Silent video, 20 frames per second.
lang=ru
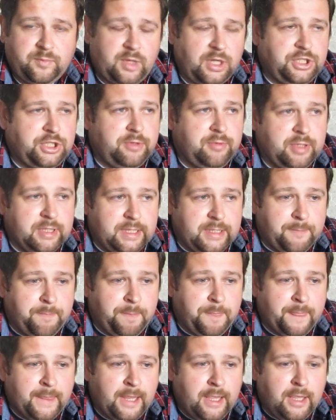очевидно.
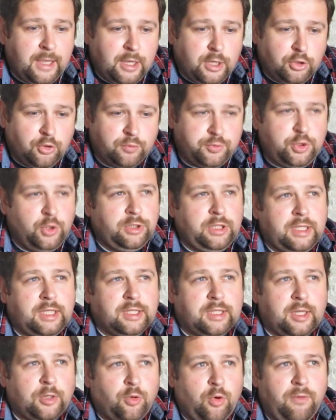Но все-таки
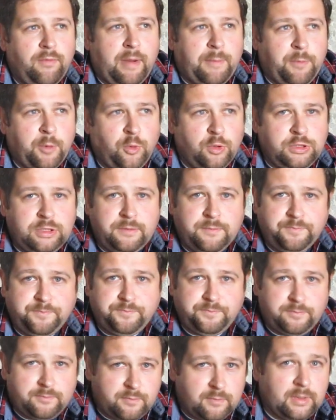такой вопрос,
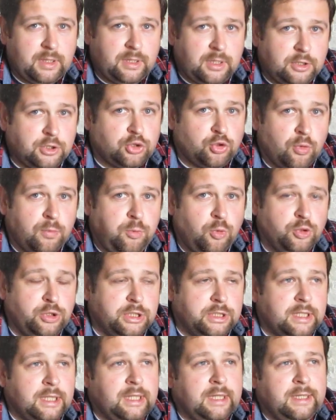что
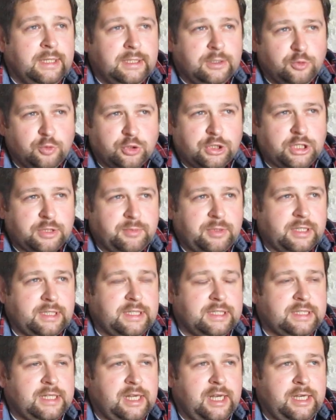будет, ну, скажем так,
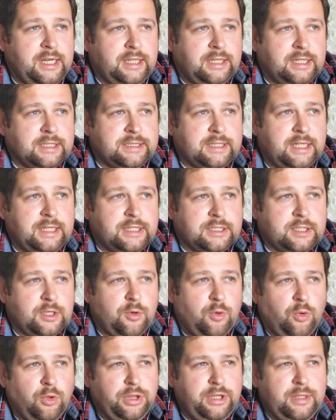если олень достанется,
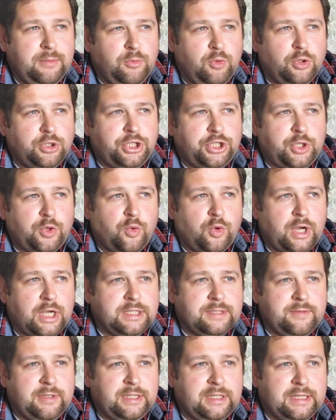он немножечко
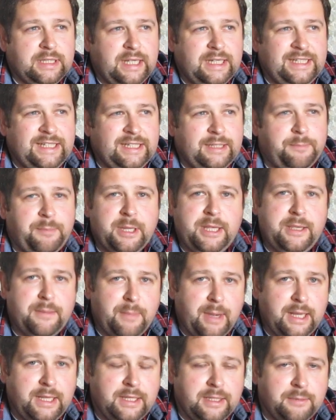указывает на
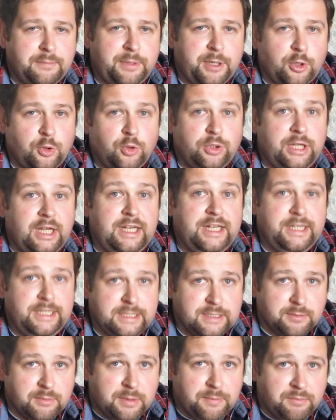недопонимание природы
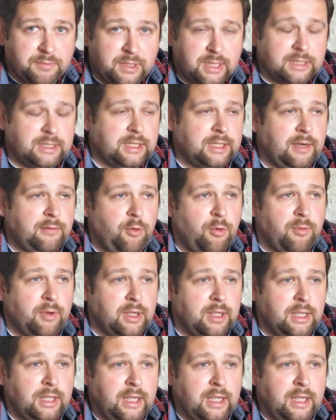оленизма как такового.